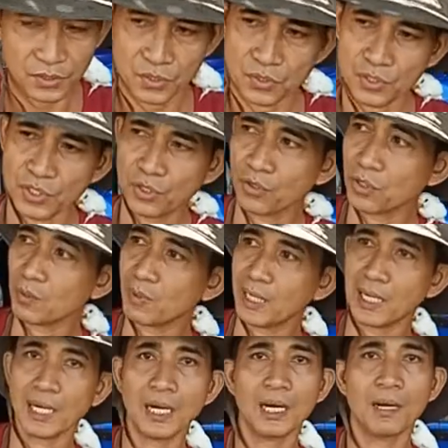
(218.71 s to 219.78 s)
so siguro
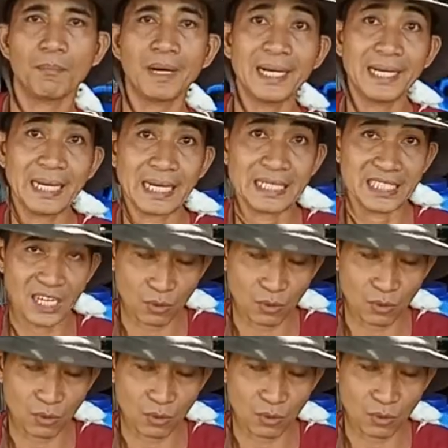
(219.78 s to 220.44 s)
mga bandang